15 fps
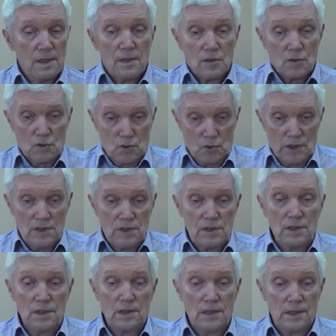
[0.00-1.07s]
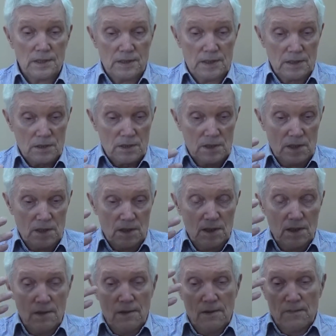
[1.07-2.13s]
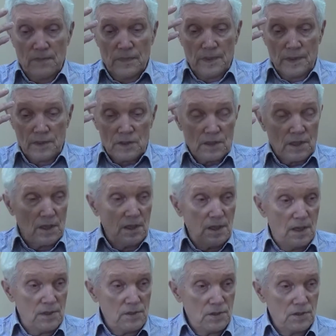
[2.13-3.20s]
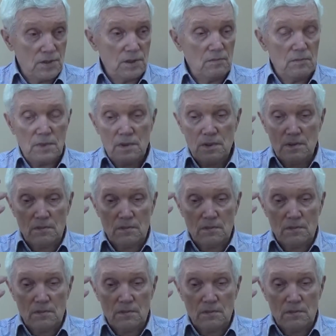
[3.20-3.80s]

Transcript: что Россия должна стать настоящим,